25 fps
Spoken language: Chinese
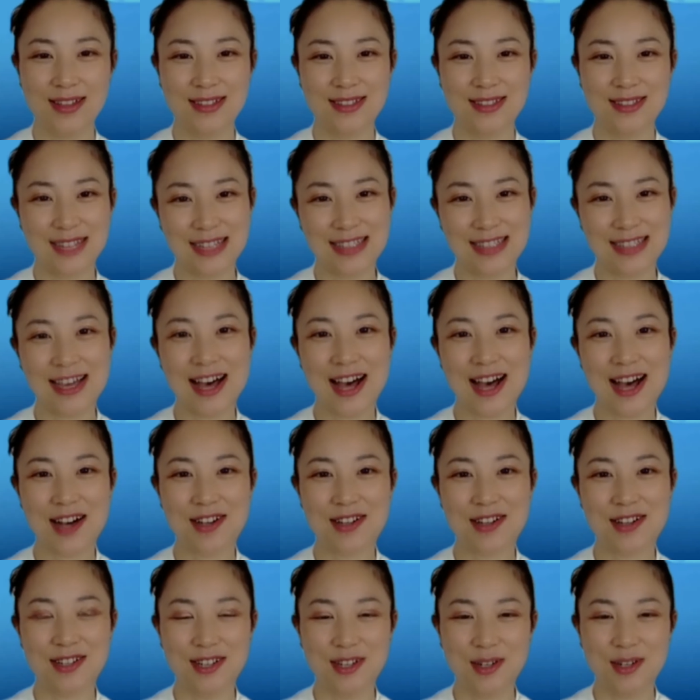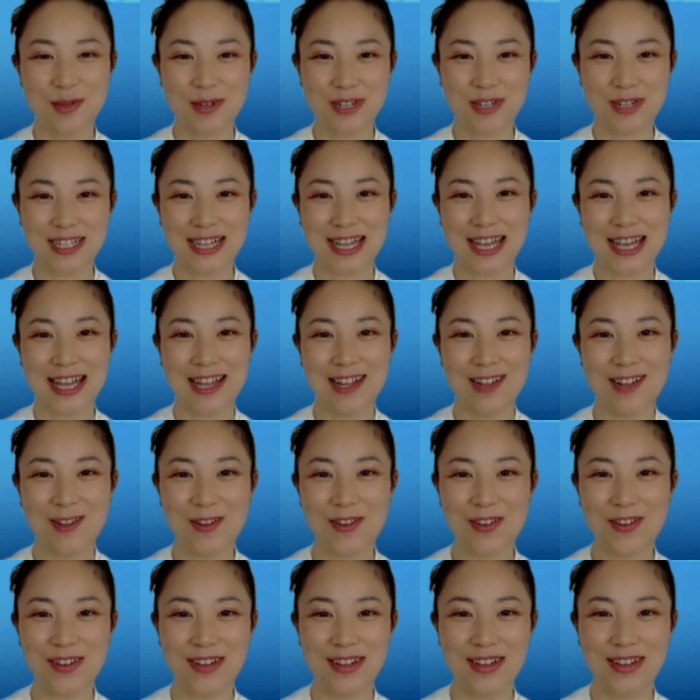大家好，我是凯丽
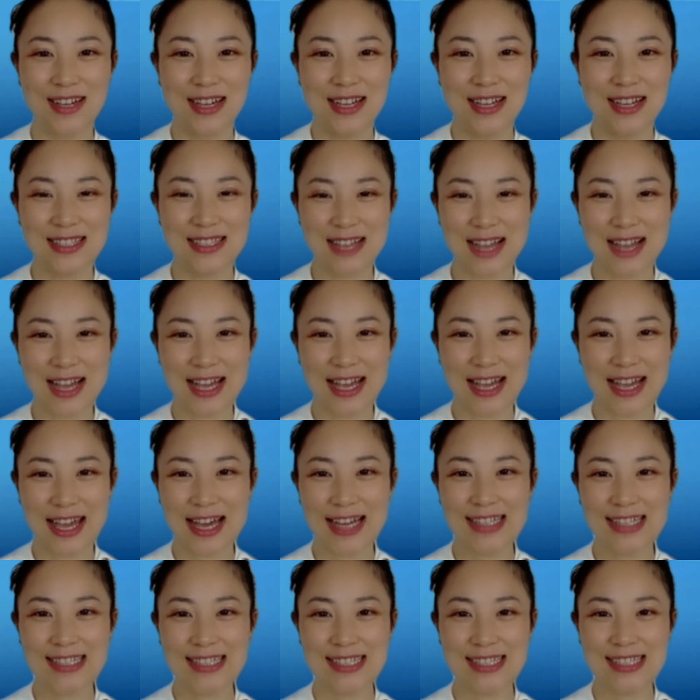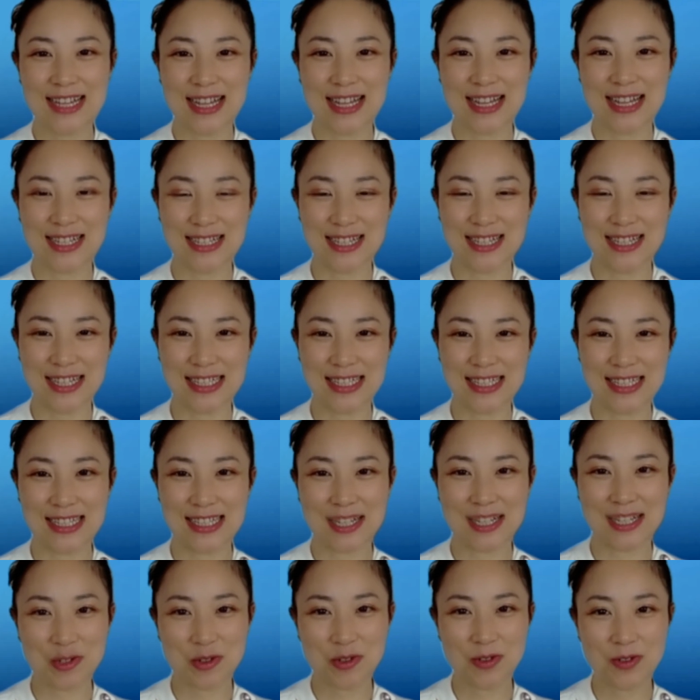罗。在 AI 系列的这一集
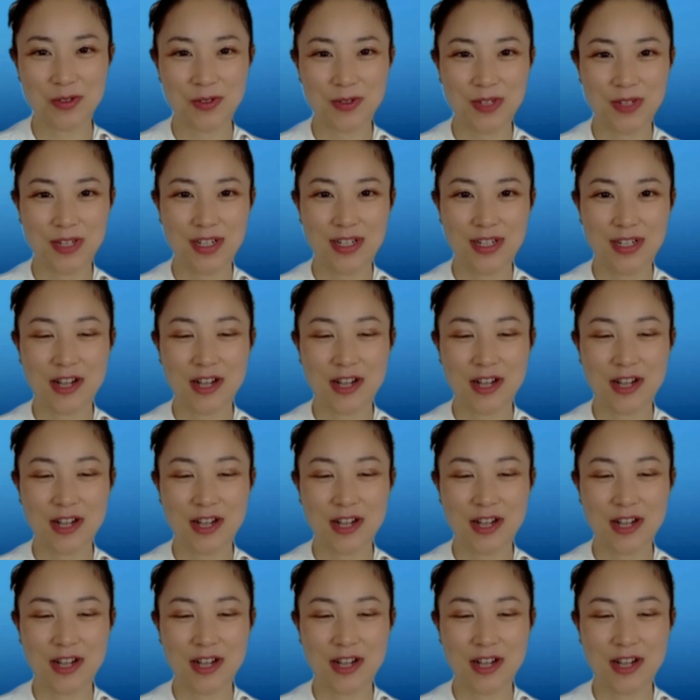当中，